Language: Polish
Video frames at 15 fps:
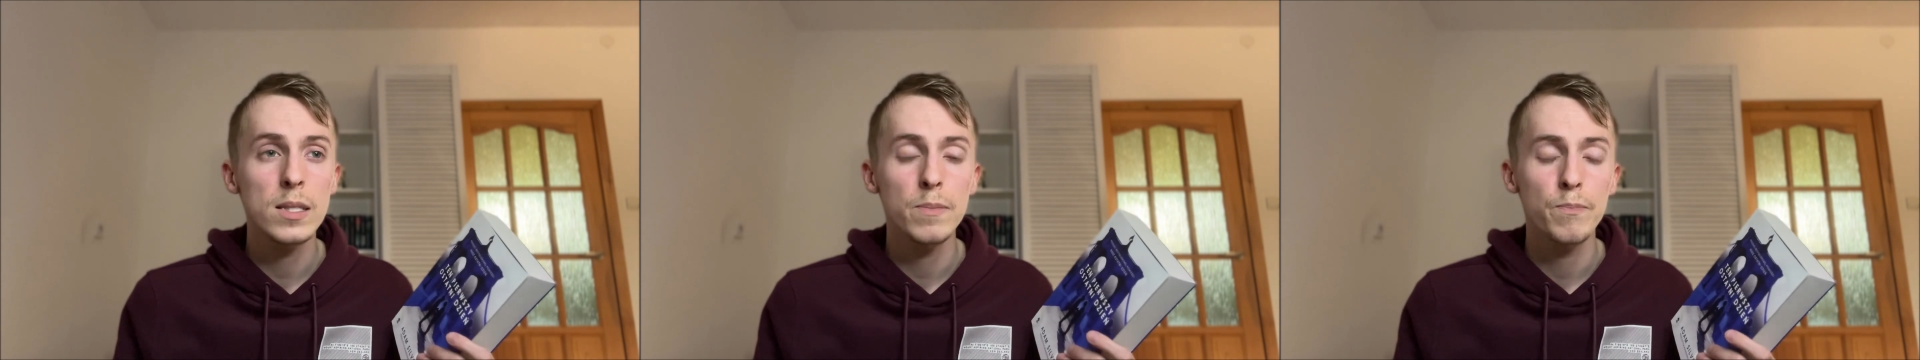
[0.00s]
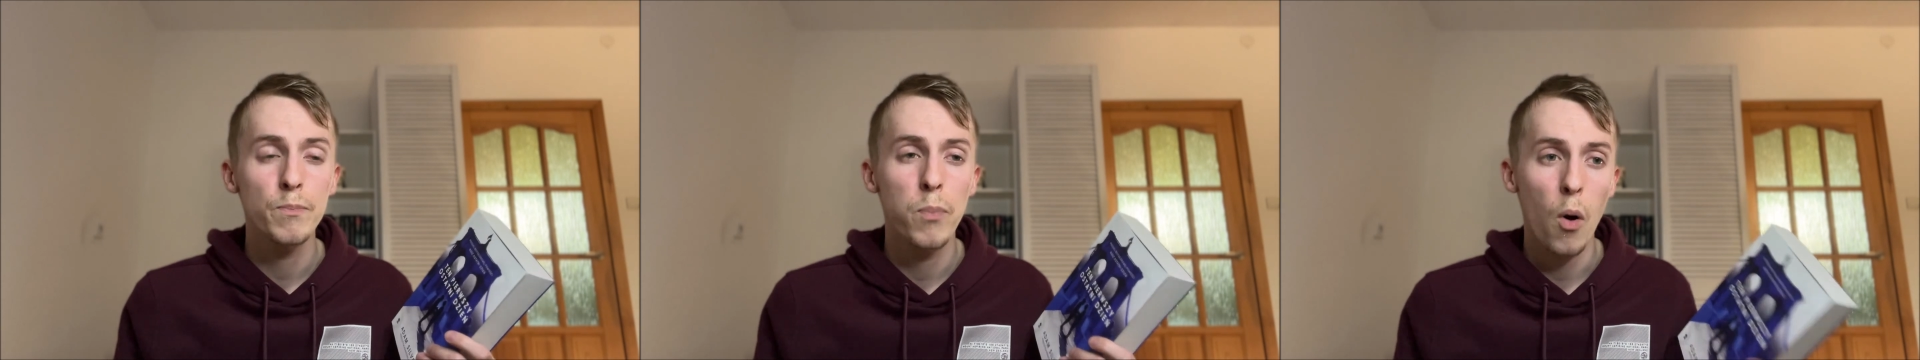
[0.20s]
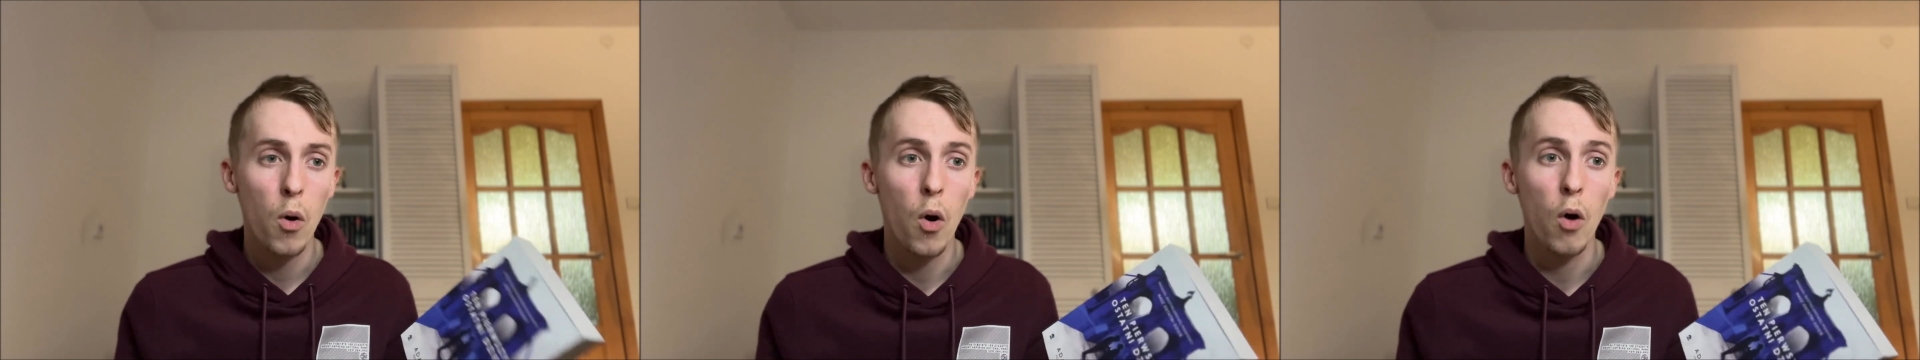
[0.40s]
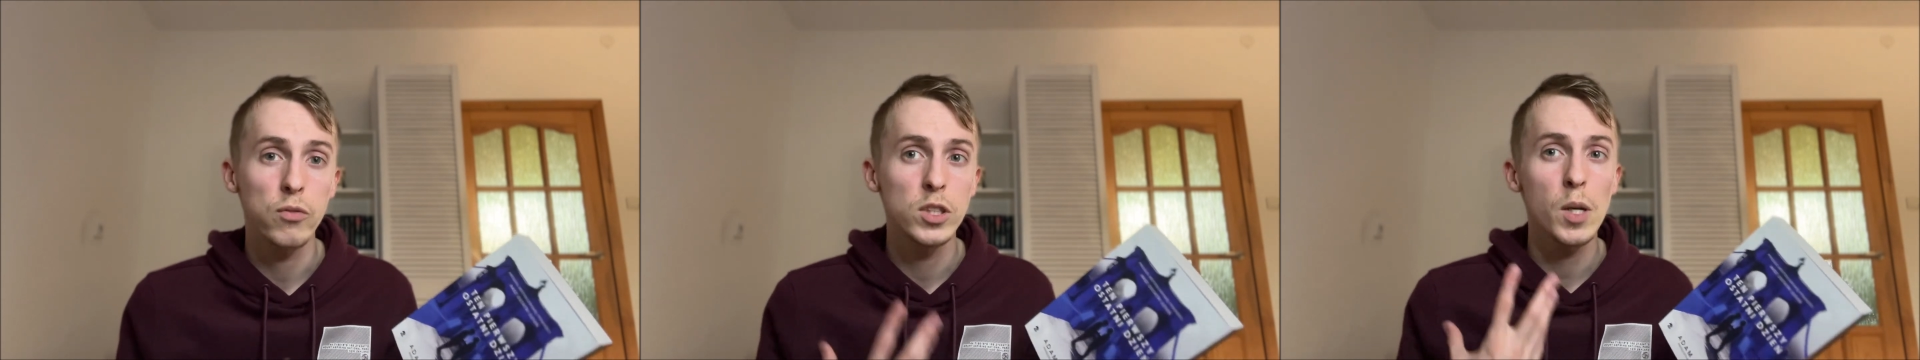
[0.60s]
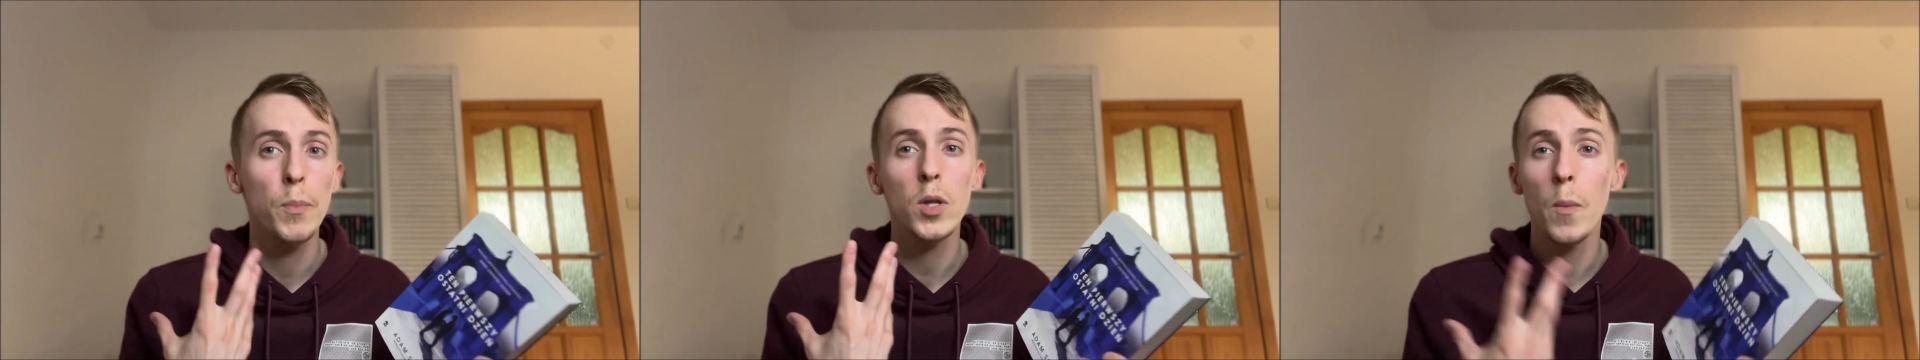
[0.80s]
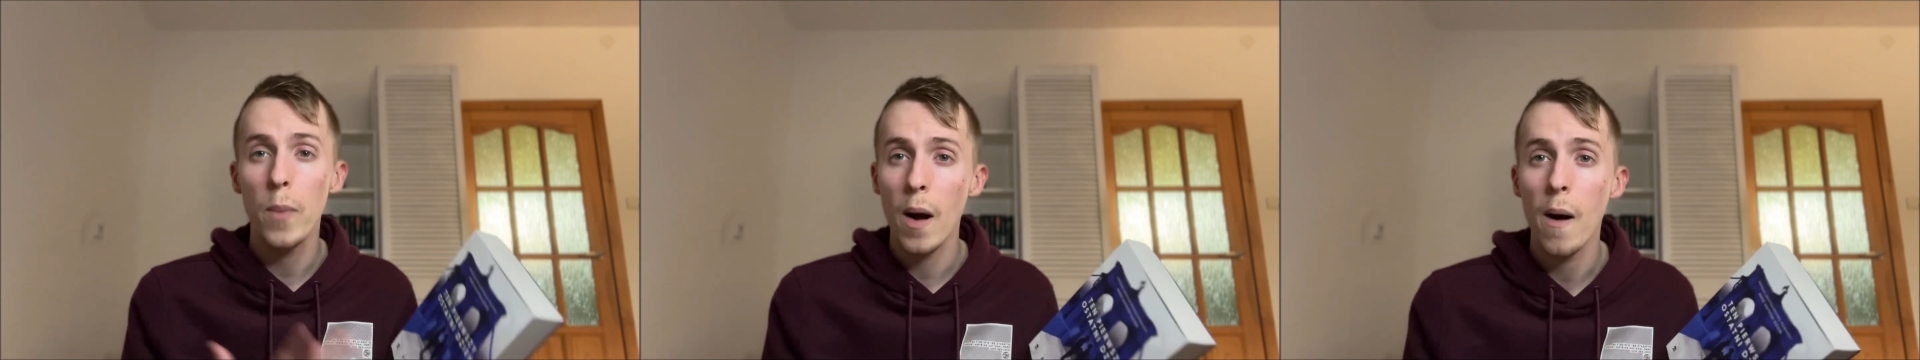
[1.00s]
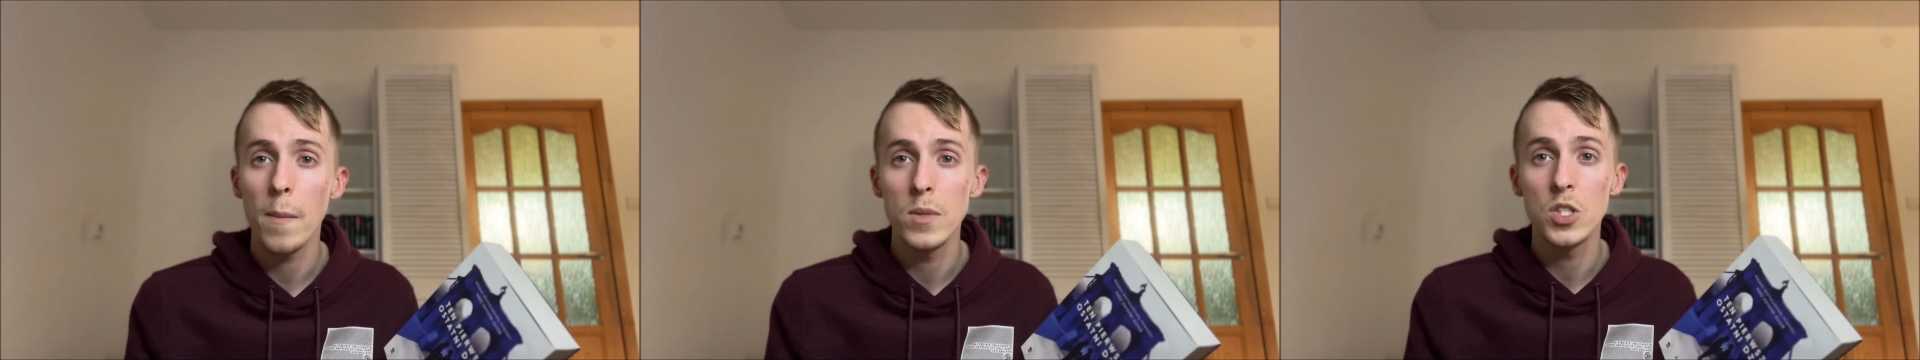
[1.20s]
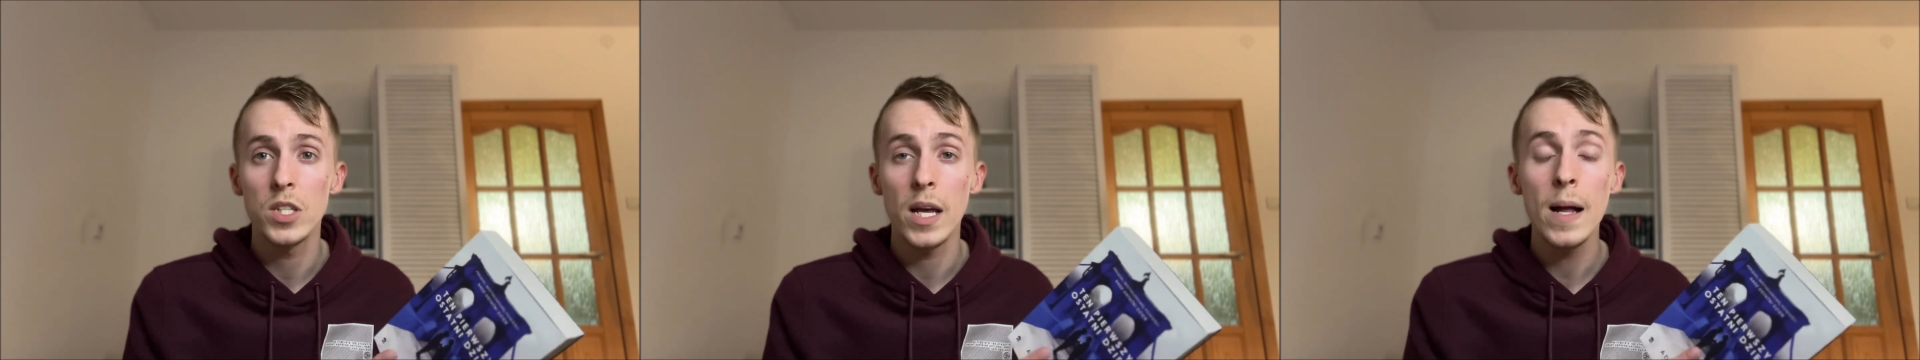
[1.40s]
spoko, w sensie
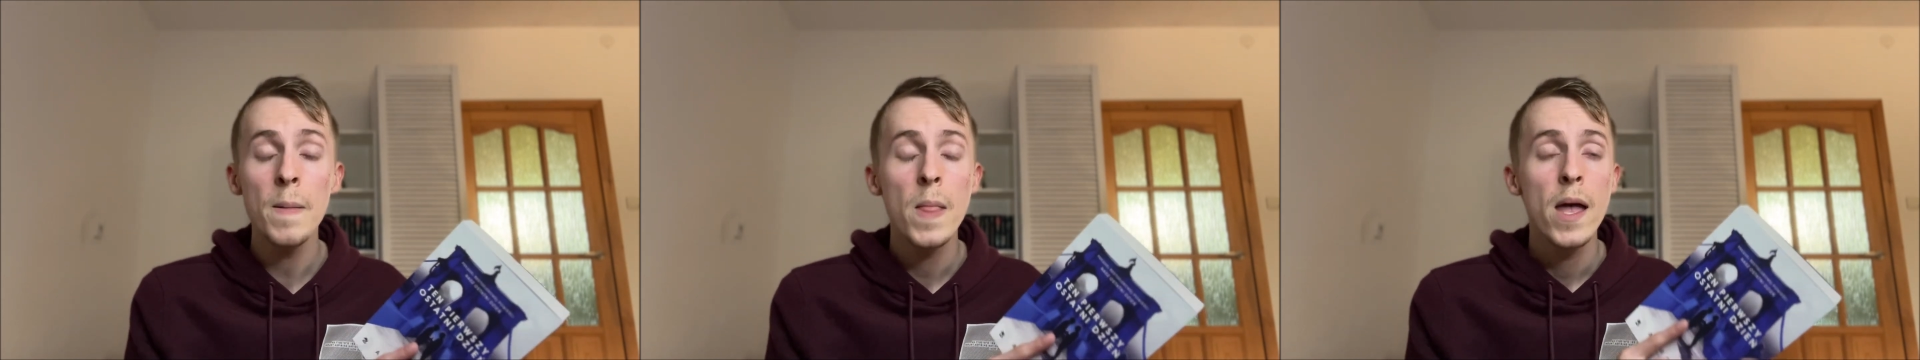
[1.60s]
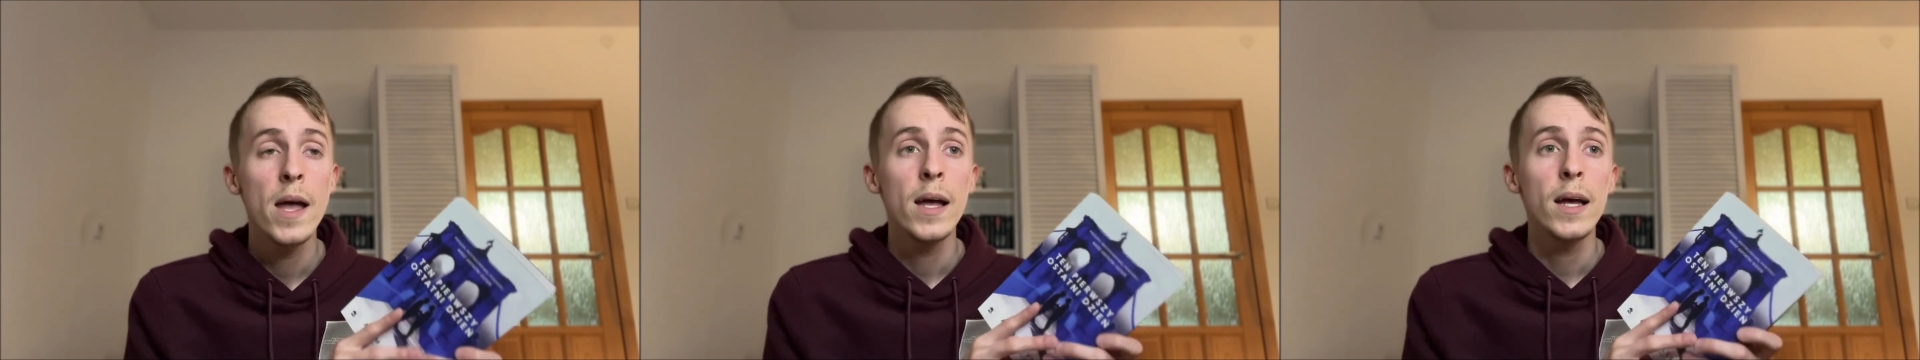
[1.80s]
podobała mi się